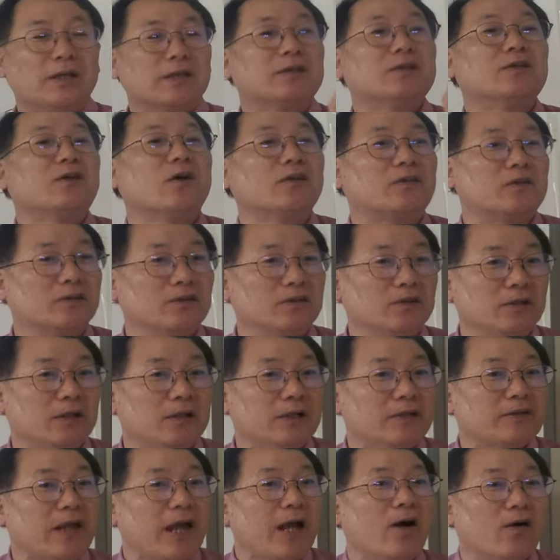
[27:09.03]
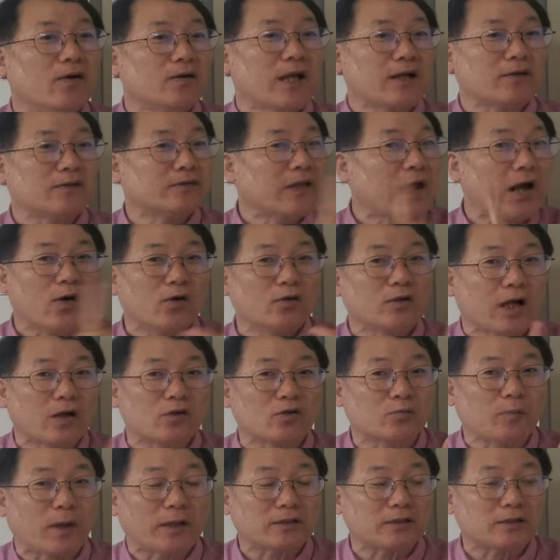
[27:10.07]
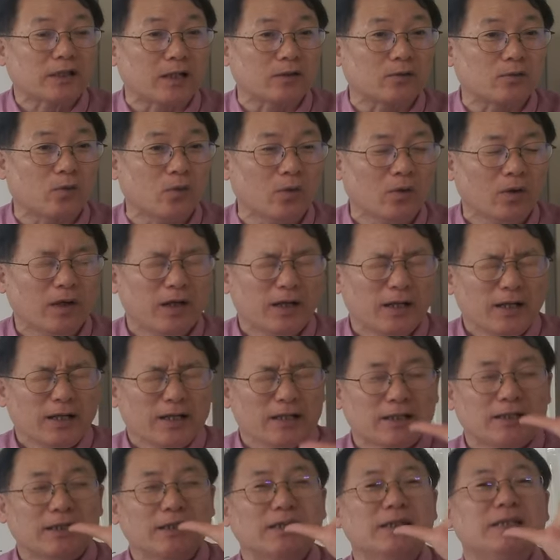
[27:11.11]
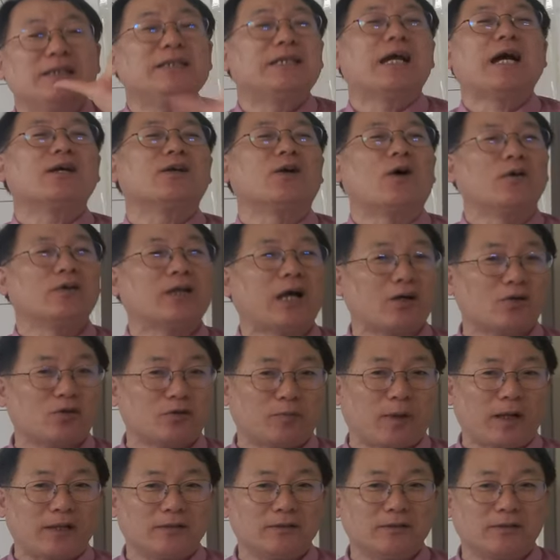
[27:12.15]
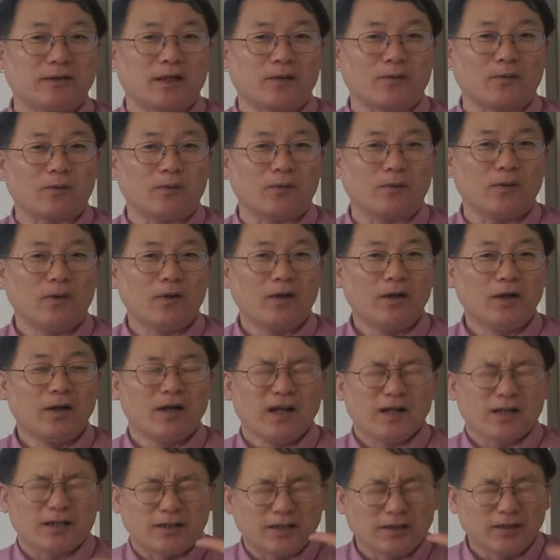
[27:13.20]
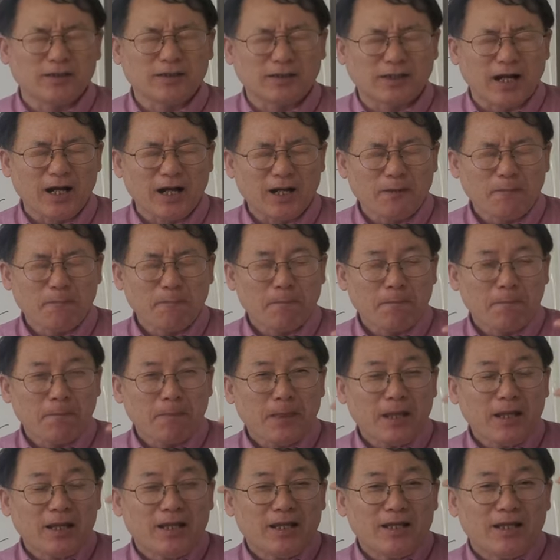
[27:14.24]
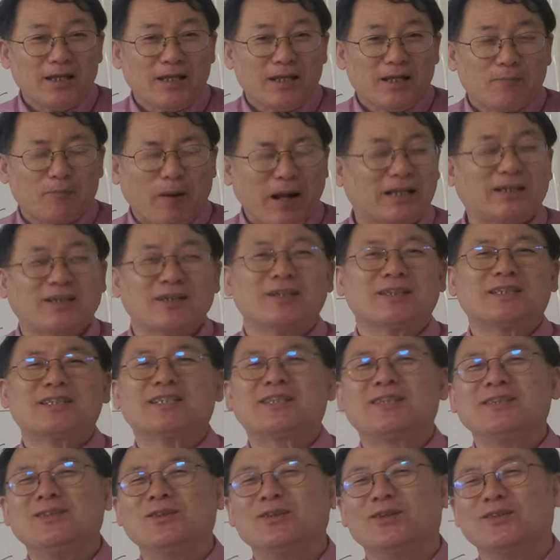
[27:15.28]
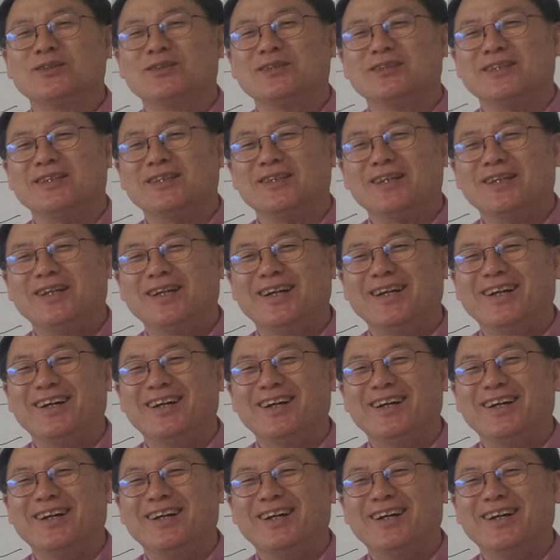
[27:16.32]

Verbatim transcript: 그것을 새 언약을 새 언약으로 받지 않고 큰 자의 언약으로 받는다고. 그러니까 발등 지키는 거지.